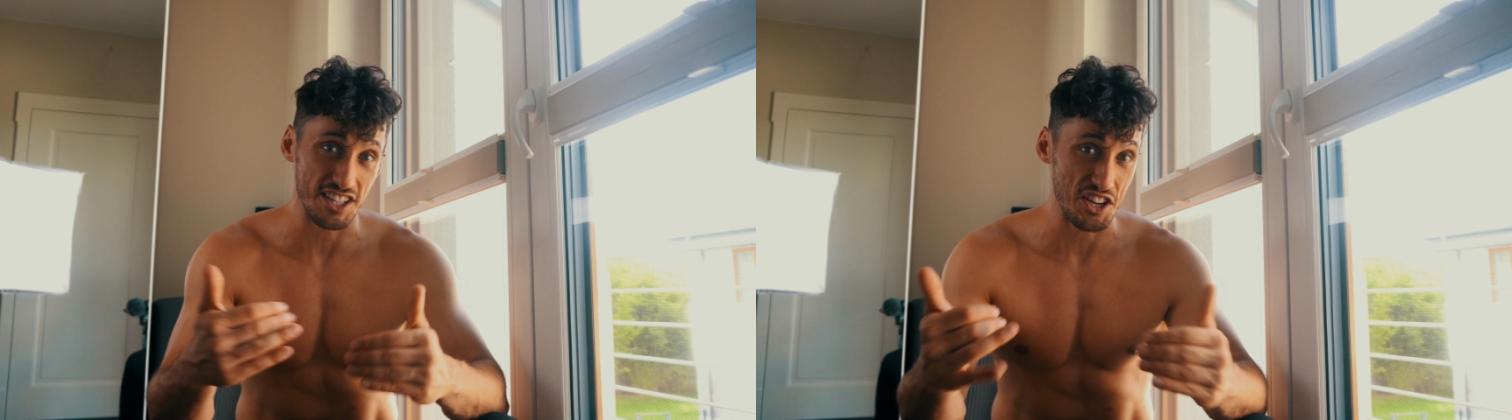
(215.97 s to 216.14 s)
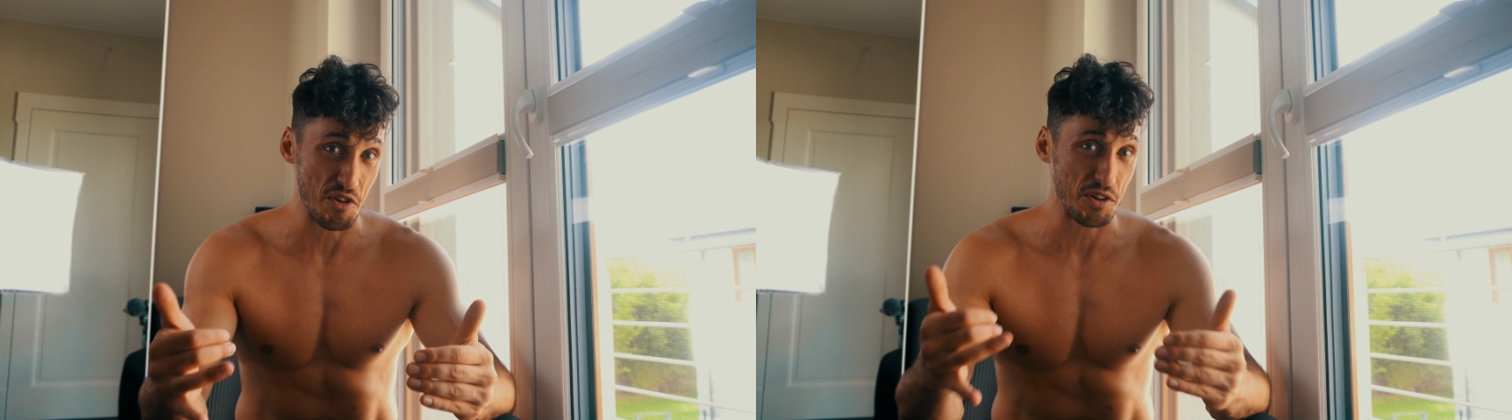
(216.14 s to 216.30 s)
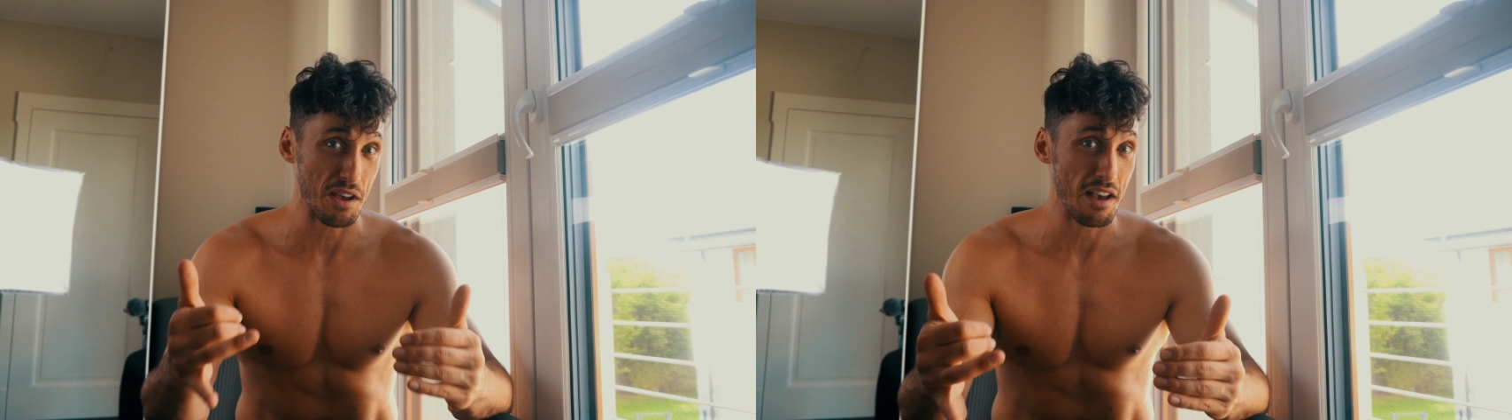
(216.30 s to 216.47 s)

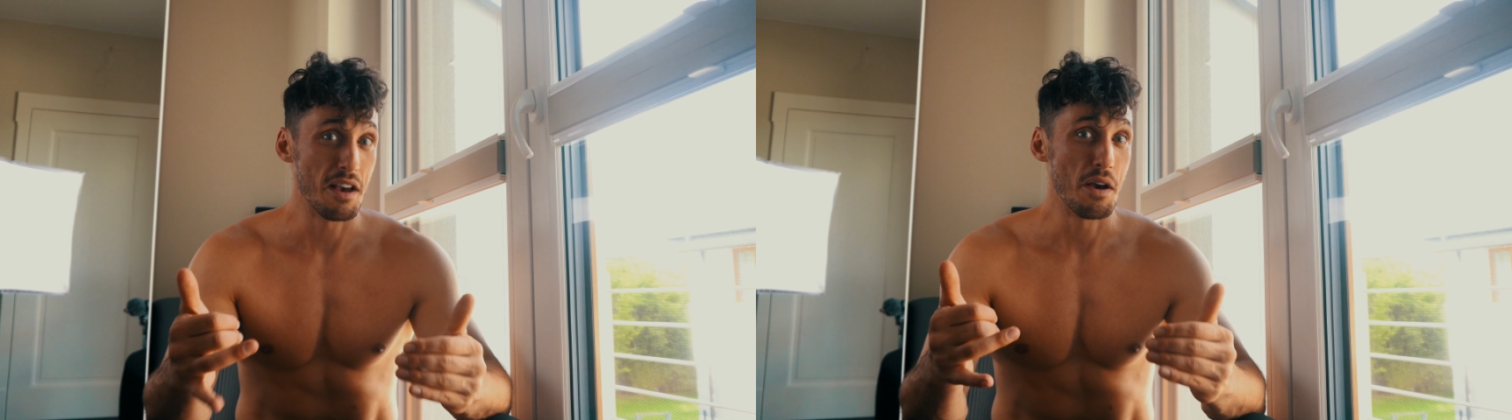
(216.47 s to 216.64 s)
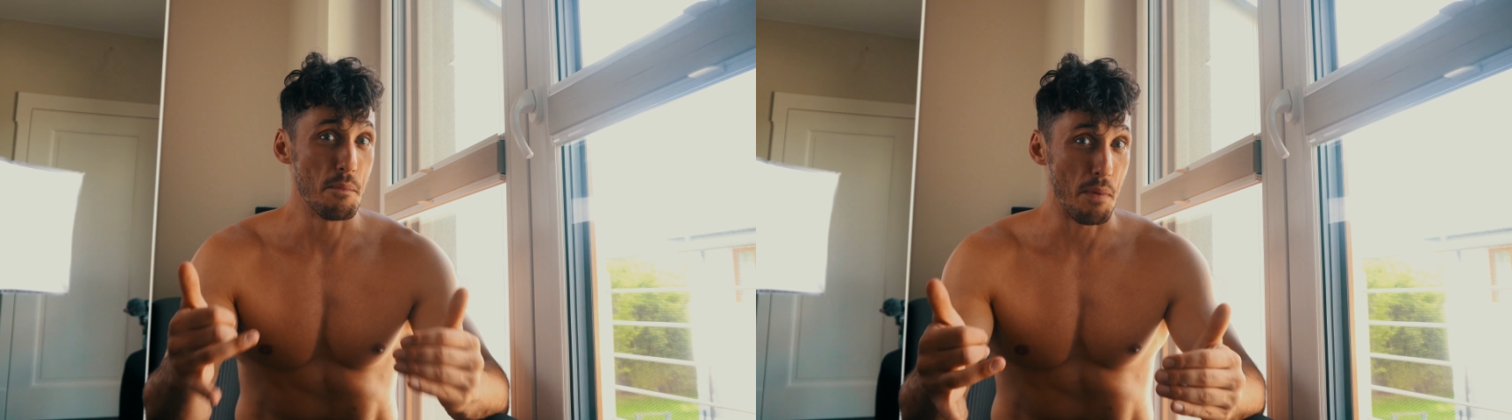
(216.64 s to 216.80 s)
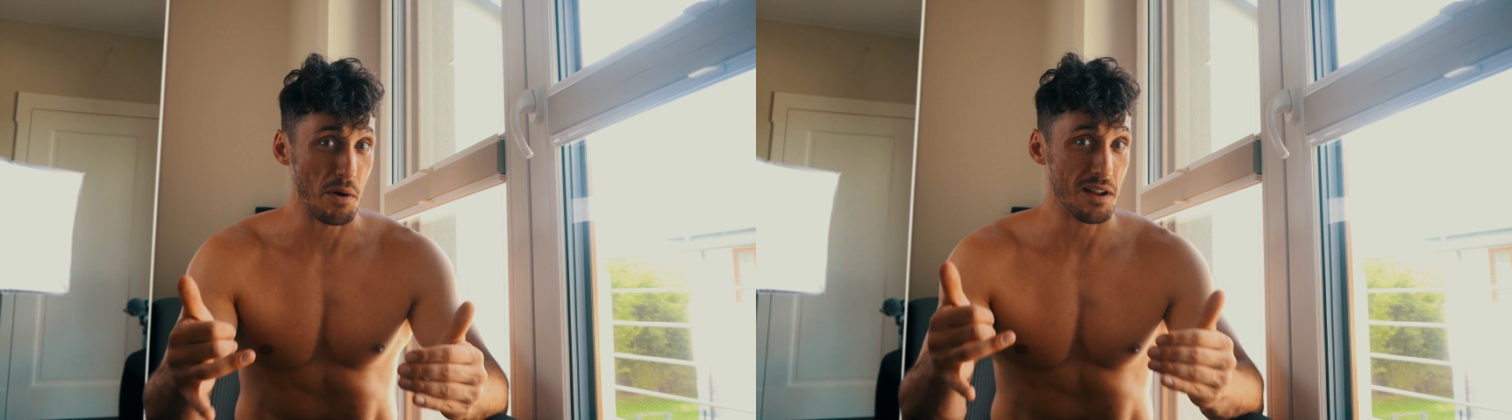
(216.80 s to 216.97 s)
szerokie
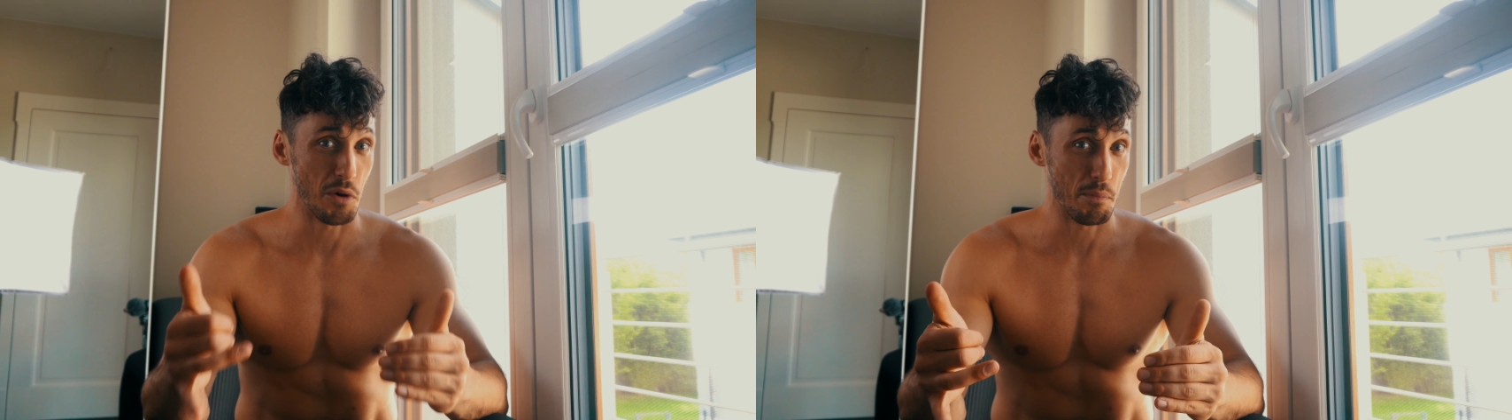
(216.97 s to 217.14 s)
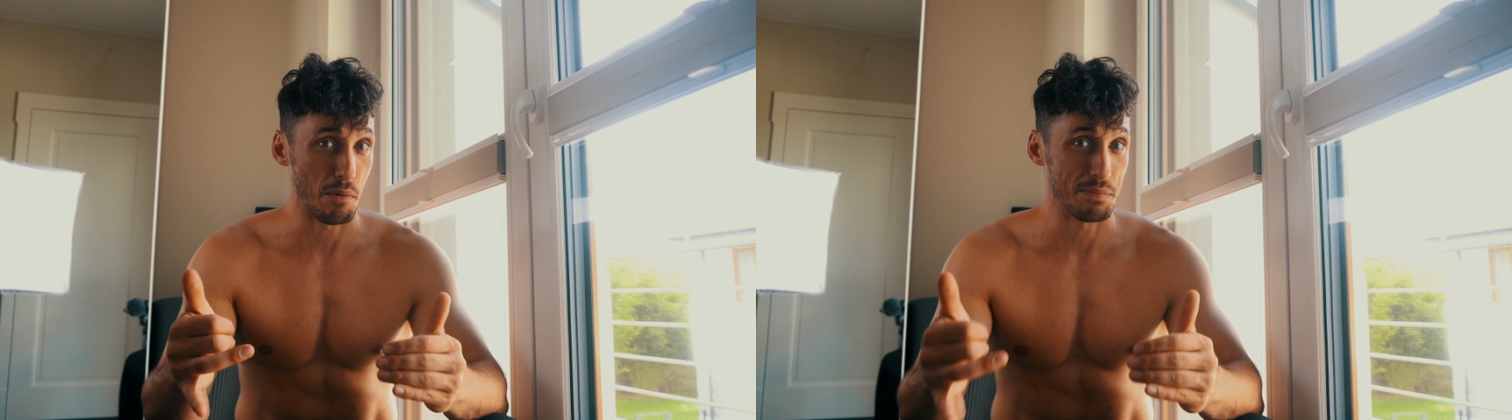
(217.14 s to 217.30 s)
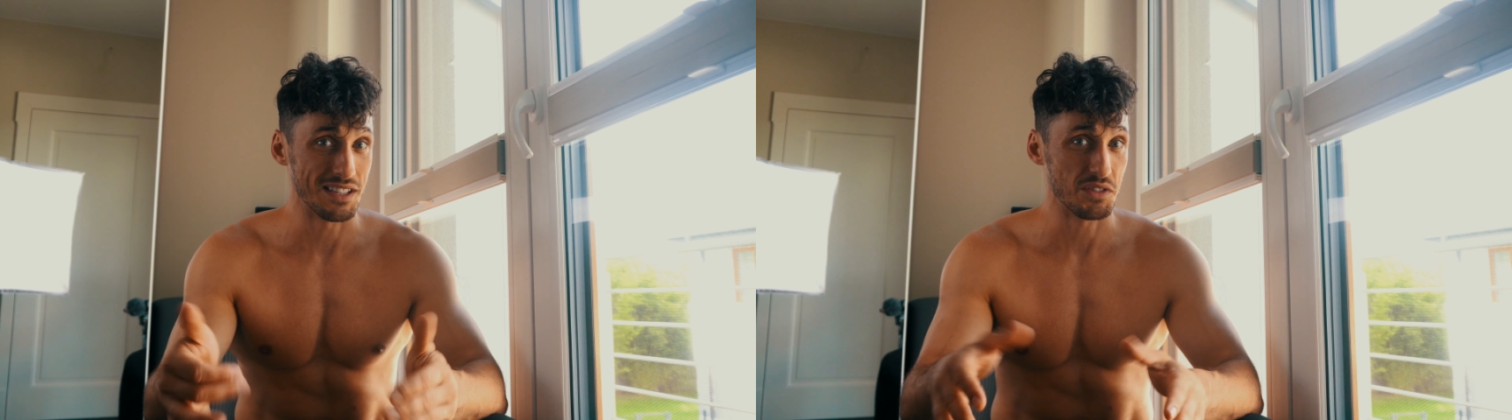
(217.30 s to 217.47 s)
pole do
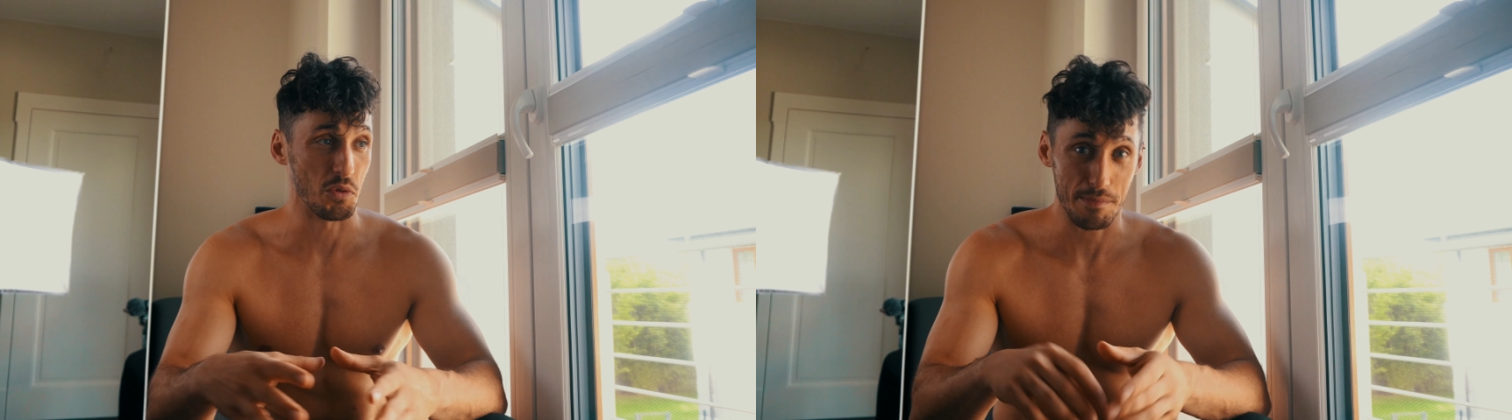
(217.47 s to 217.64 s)
popisu.